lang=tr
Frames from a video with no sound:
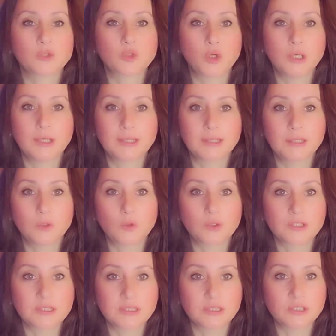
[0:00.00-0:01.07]
Şöyle ki
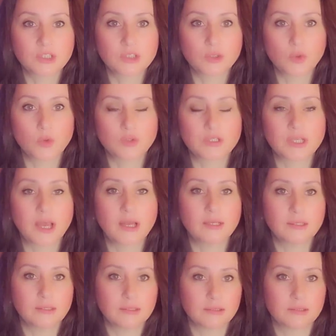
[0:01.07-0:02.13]
orası içinde özel
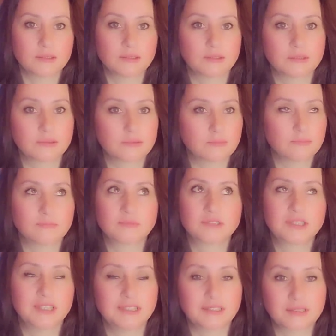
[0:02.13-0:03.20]
e,
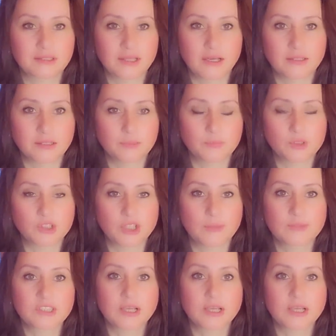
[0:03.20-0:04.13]
kayıtlar yapacağım.